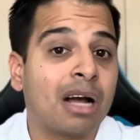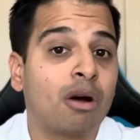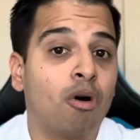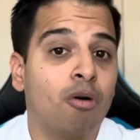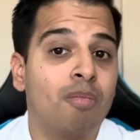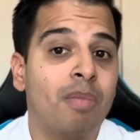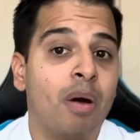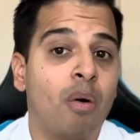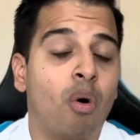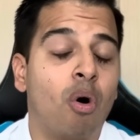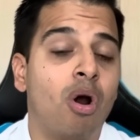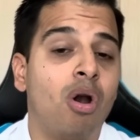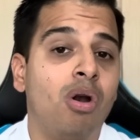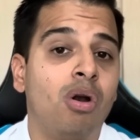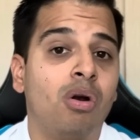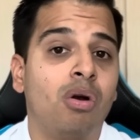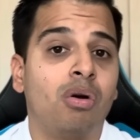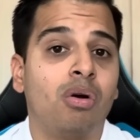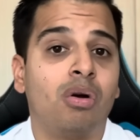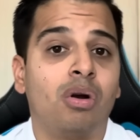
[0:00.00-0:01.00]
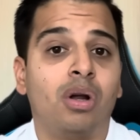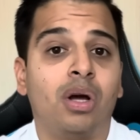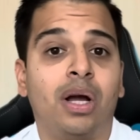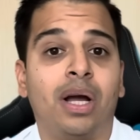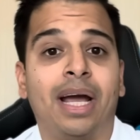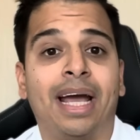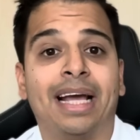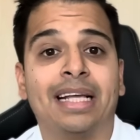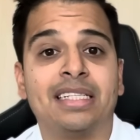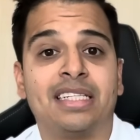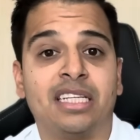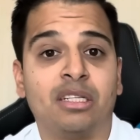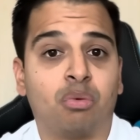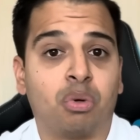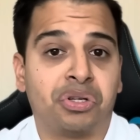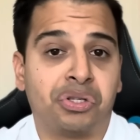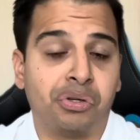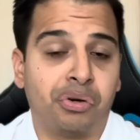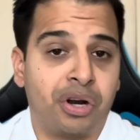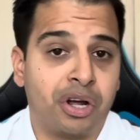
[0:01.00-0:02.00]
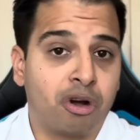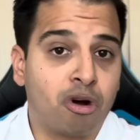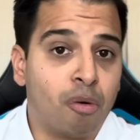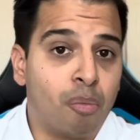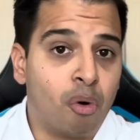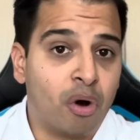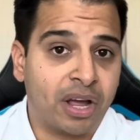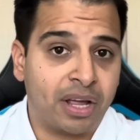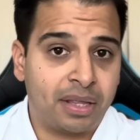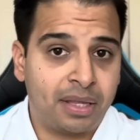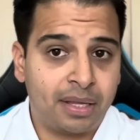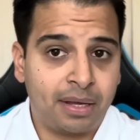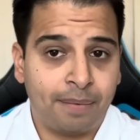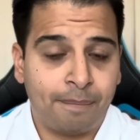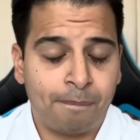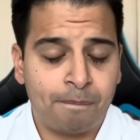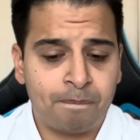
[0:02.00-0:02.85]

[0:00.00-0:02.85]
Conmebol en situaciones como esta?